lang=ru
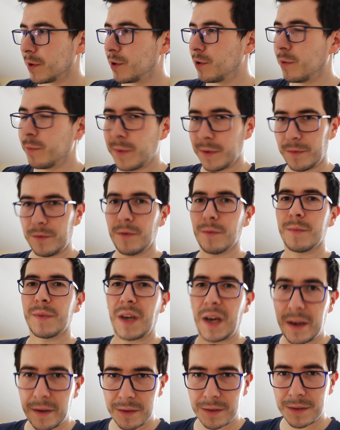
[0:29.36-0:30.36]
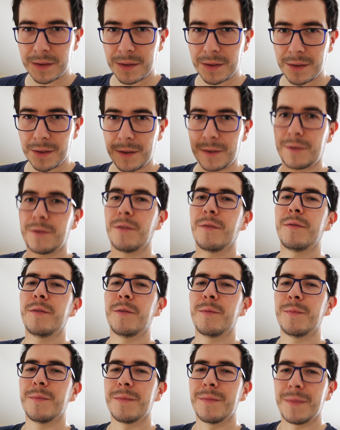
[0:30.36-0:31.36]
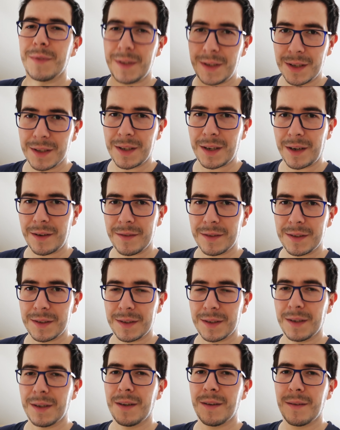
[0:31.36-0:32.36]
что мне в нем нравится, а что в нем не нравится.